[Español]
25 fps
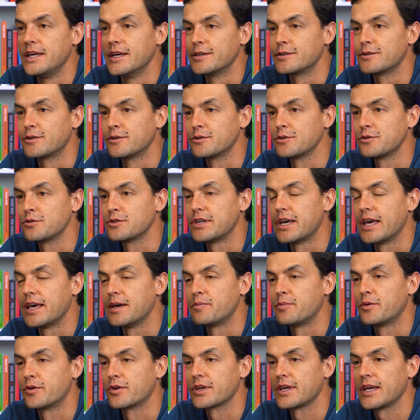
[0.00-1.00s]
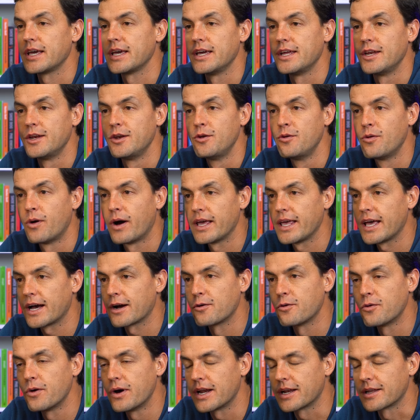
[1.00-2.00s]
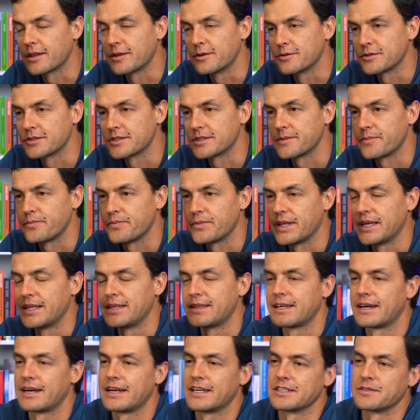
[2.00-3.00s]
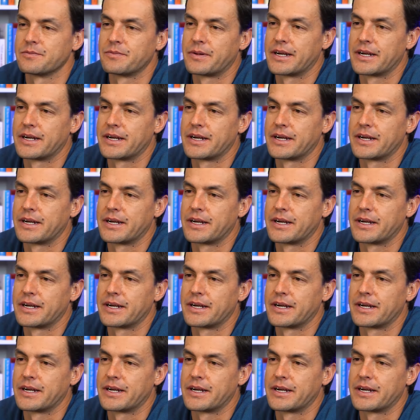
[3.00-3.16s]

Y esto sucede porque no hay acuerdos entre las